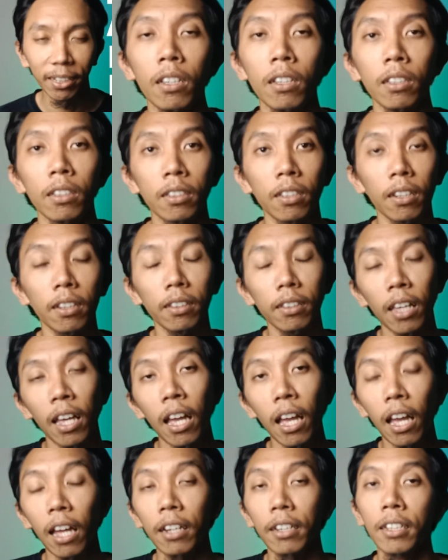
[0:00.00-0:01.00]
Serta
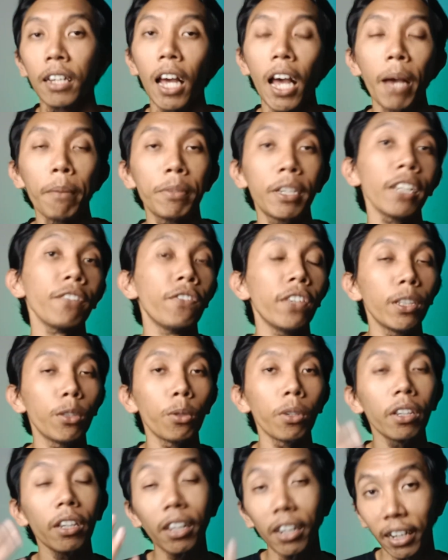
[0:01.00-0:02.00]
ada update
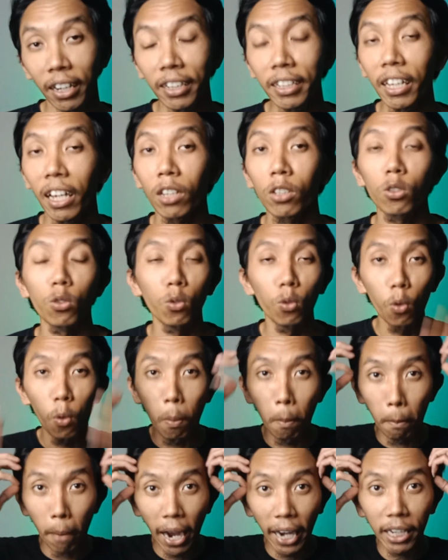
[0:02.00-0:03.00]
fitur keren yang sungguh
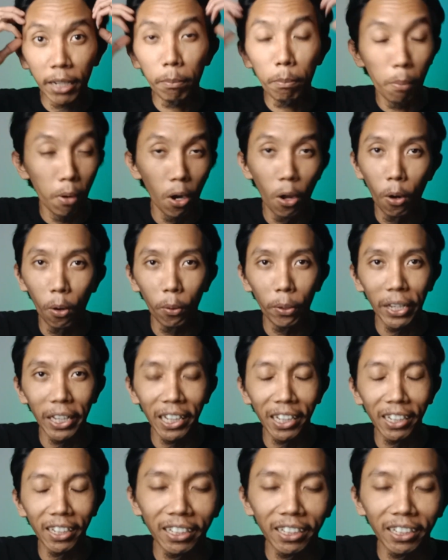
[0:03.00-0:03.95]
mind-blowing.